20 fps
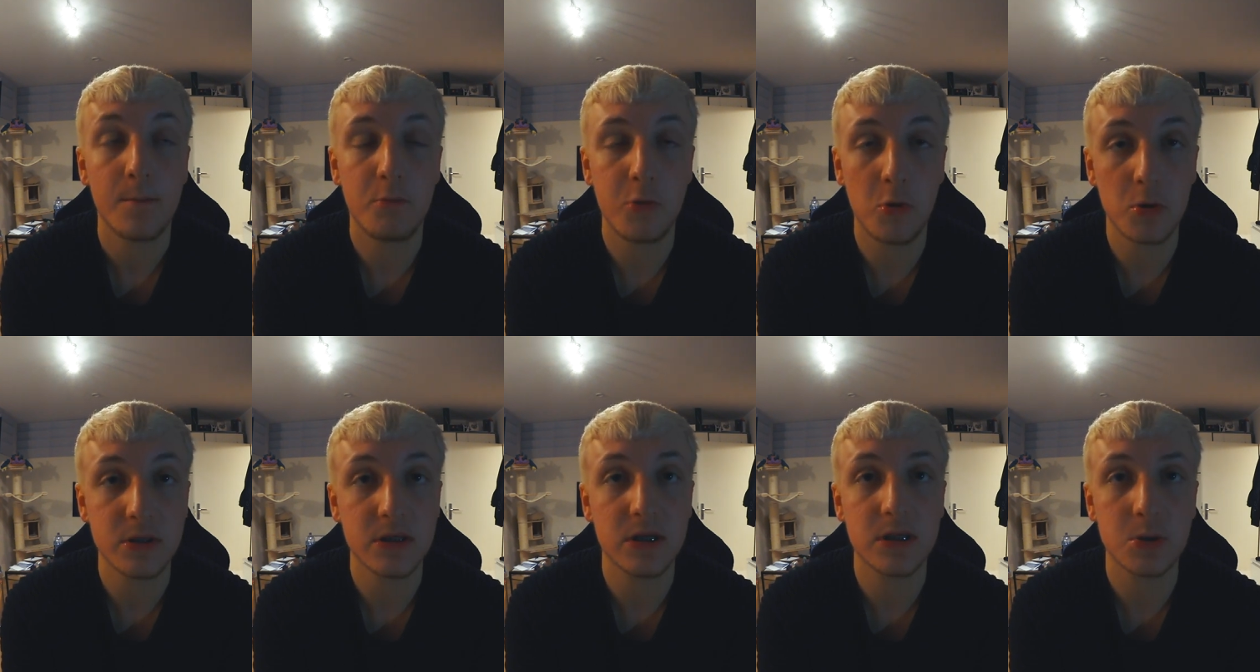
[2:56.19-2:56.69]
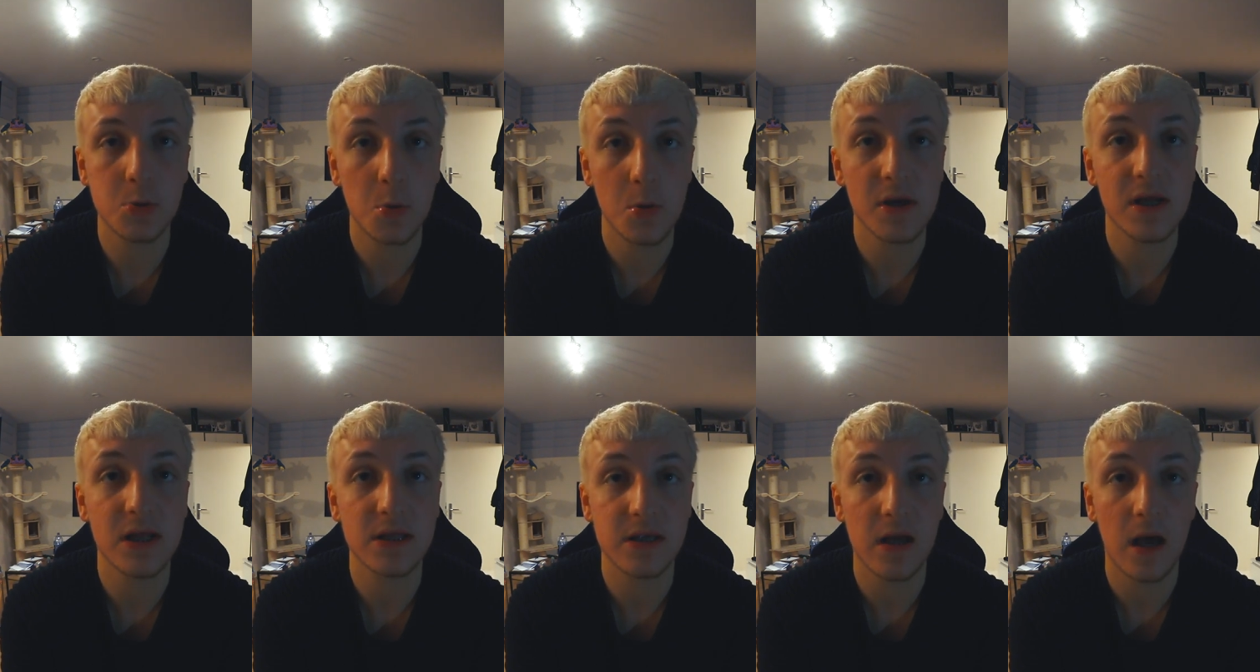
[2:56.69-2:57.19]
plus die
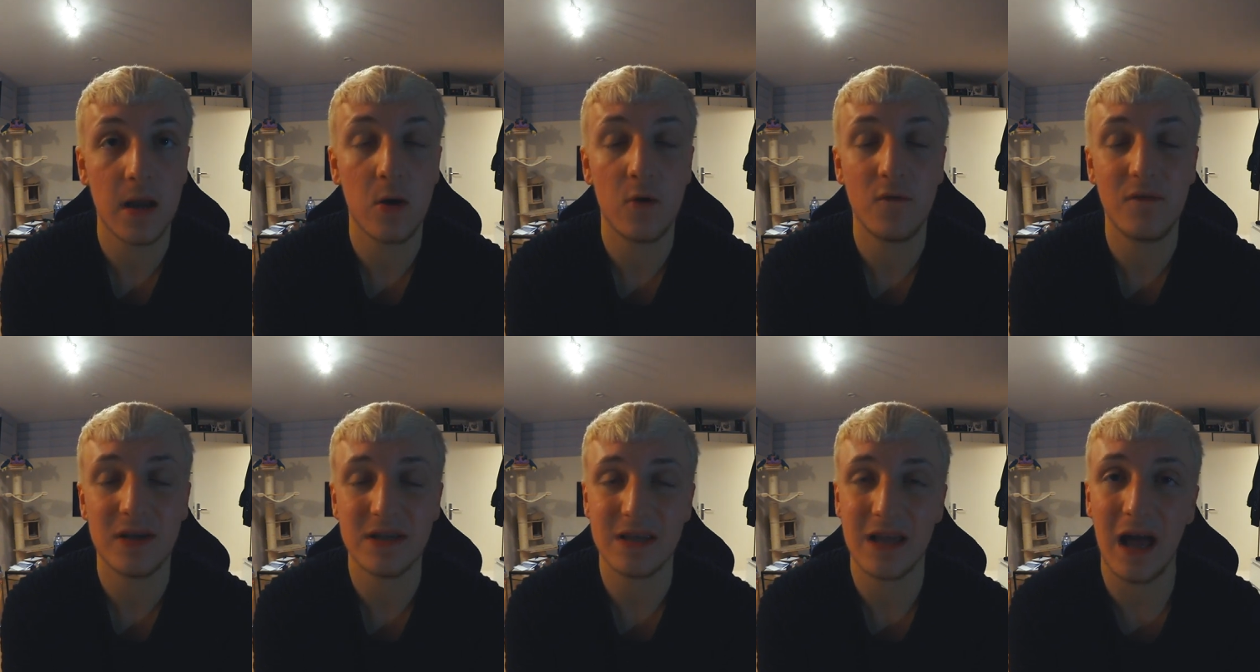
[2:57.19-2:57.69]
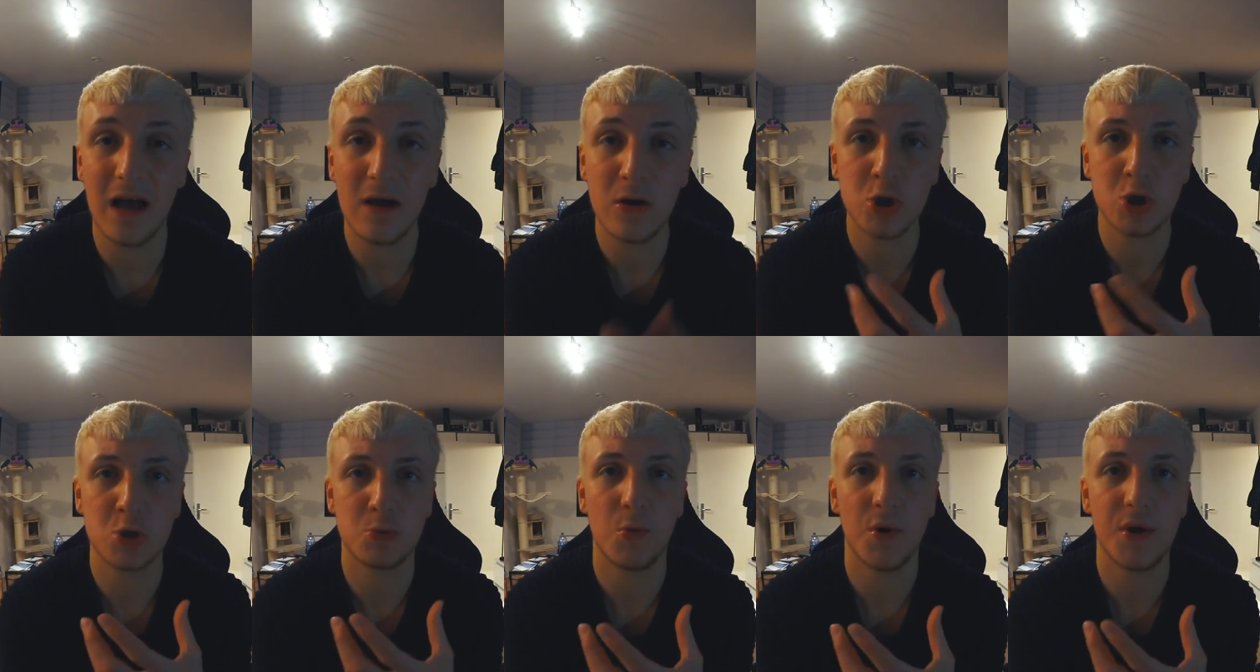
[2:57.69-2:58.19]
Zunge jetzt gerade auch fast
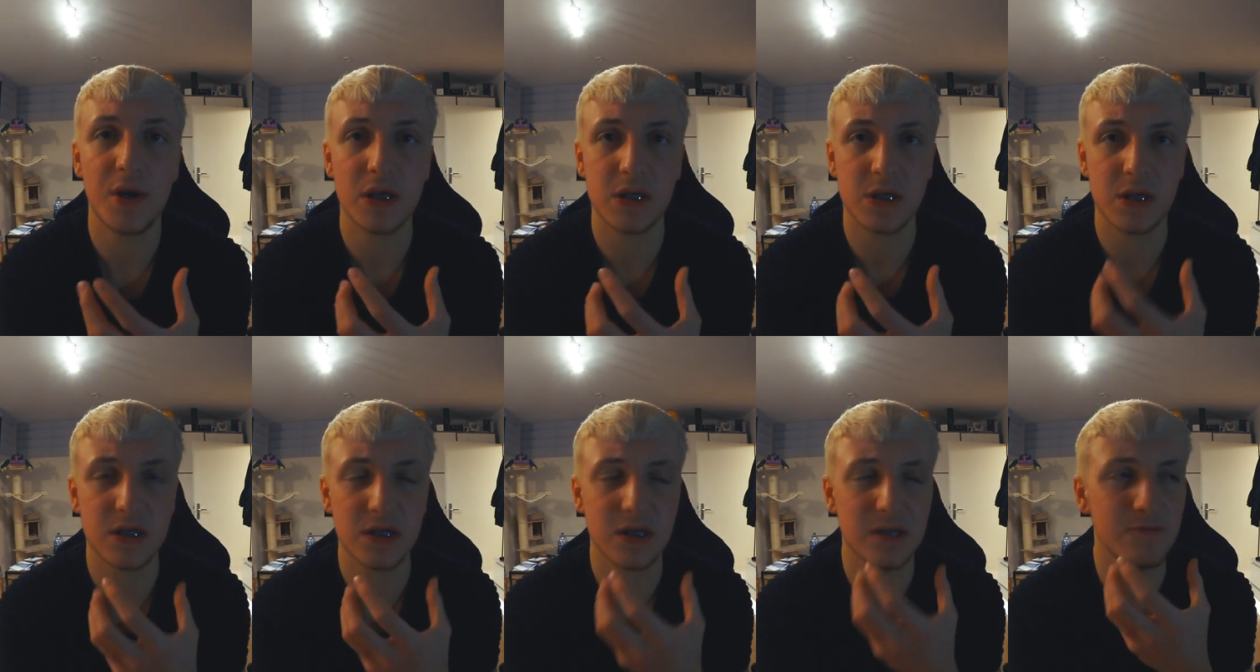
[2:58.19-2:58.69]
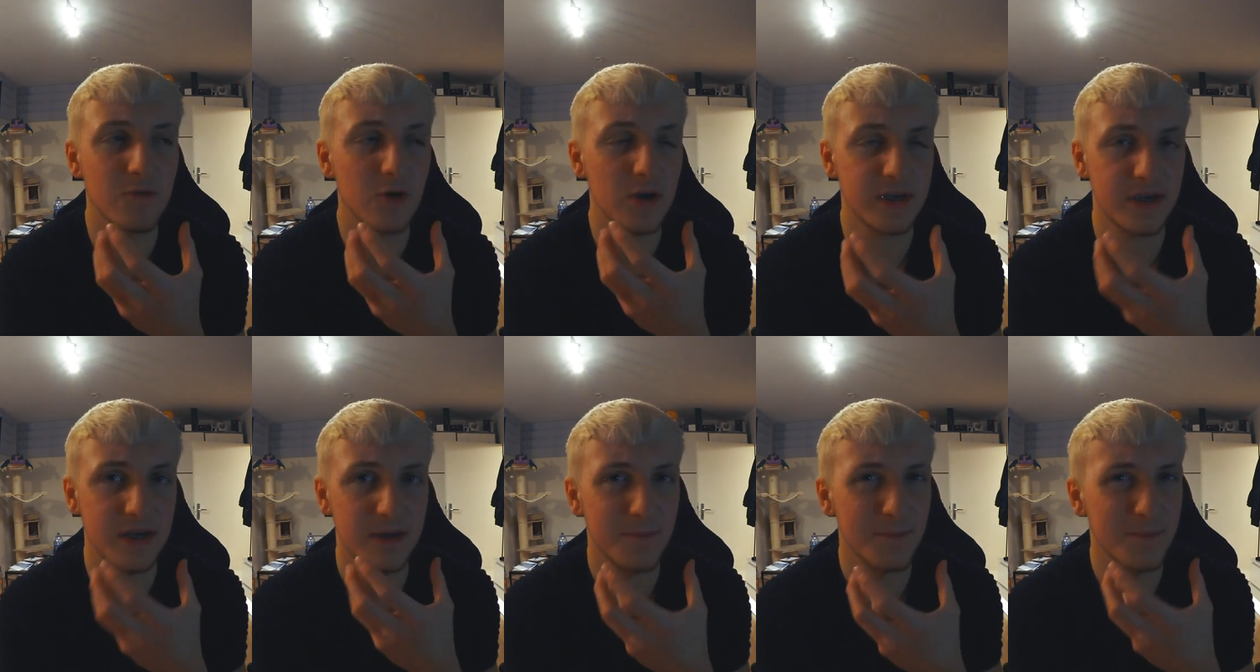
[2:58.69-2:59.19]
angeschwollen ist, das ist
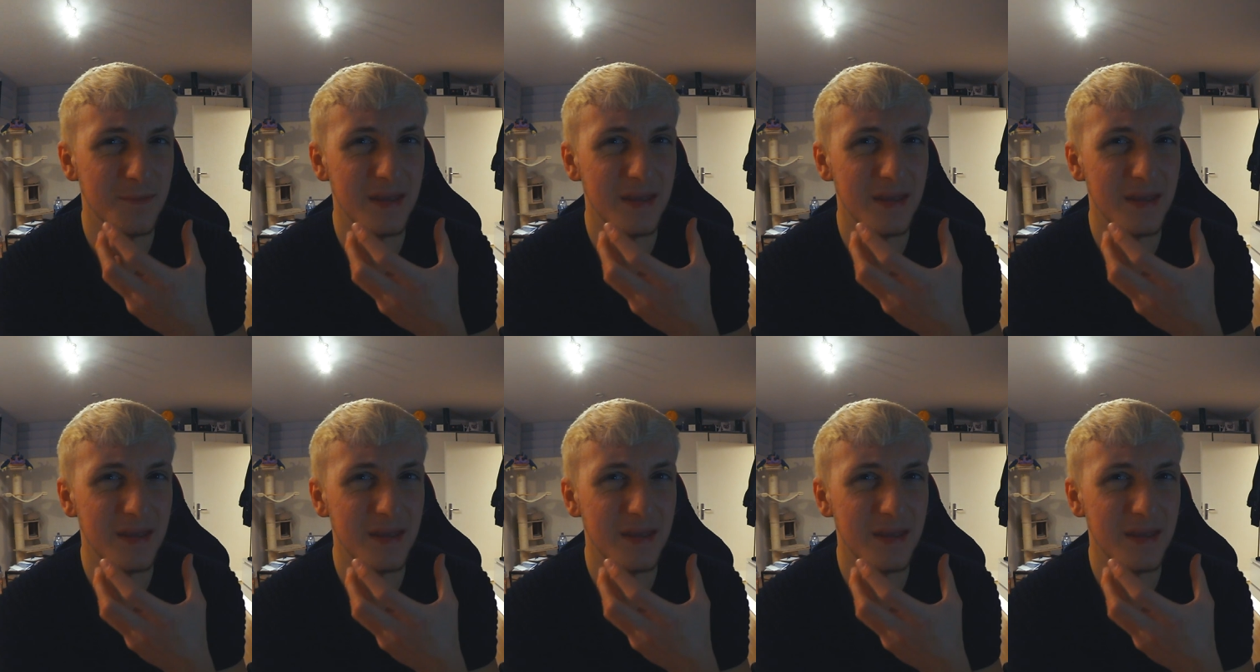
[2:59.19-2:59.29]
wirklich